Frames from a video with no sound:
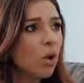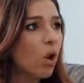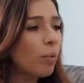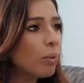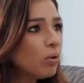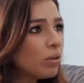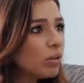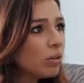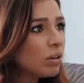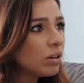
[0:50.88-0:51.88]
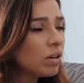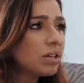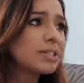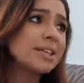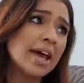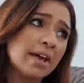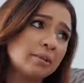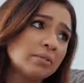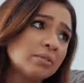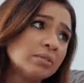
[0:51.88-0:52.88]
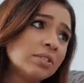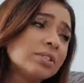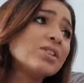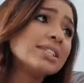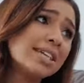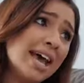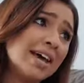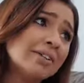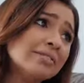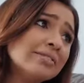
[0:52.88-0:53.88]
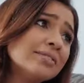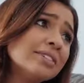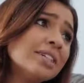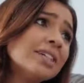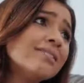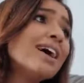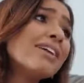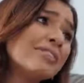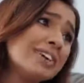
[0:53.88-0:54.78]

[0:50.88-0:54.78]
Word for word: Como? Sério. Isso é sério. Fala a